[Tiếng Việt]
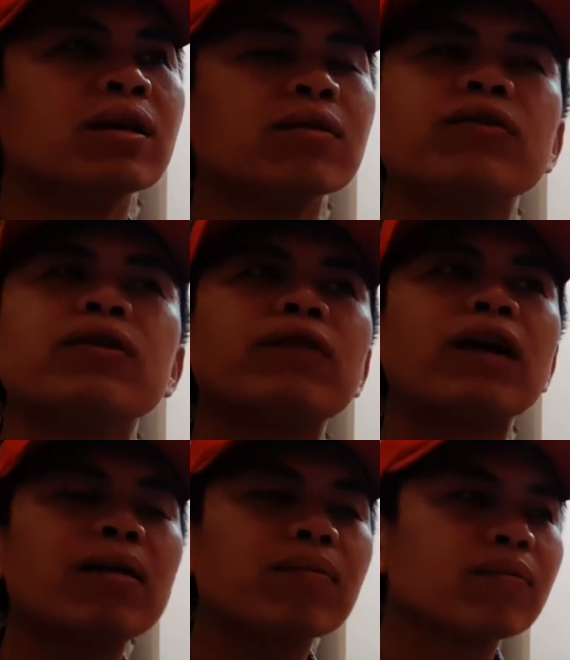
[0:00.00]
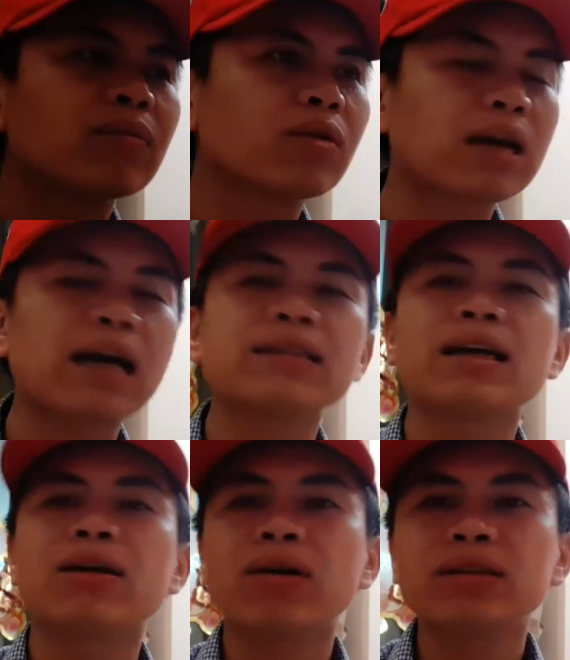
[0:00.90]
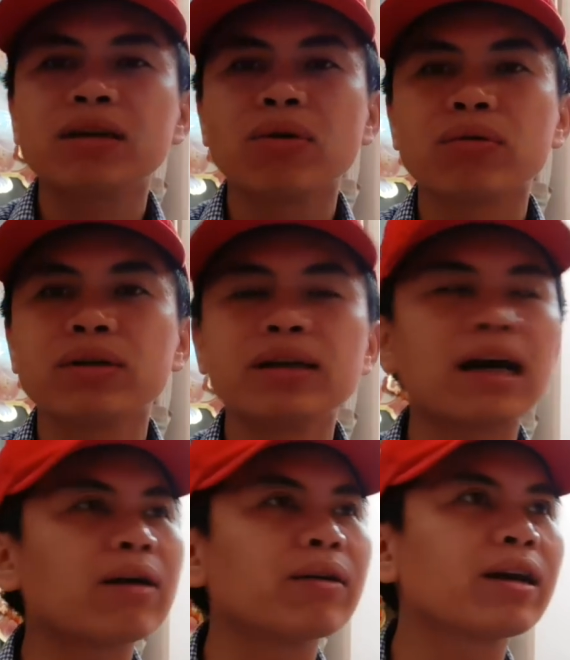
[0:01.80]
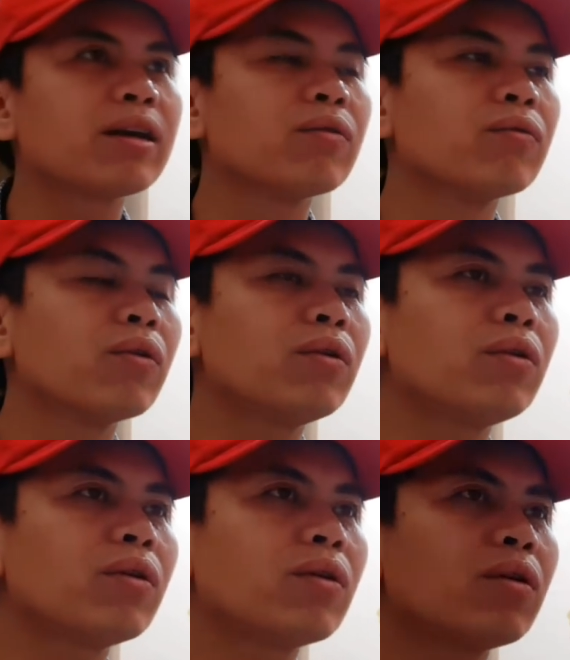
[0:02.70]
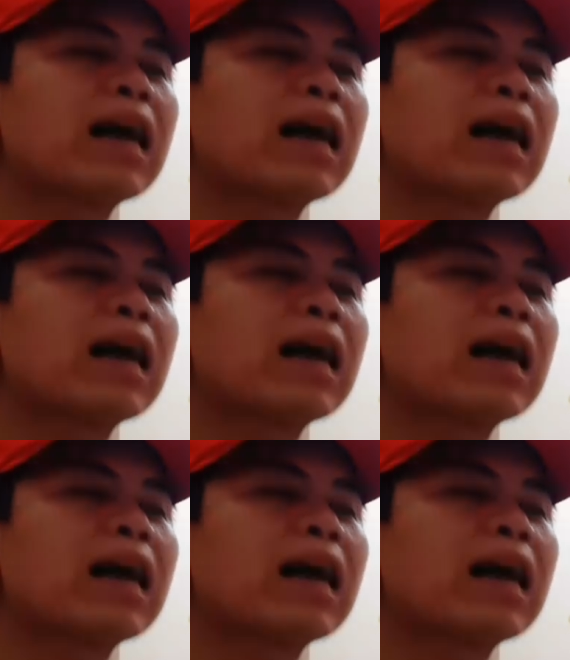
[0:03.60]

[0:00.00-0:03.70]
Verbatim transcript: phương pháp đa dạng hóa danh mục như thế nào để cái đồng vốn nó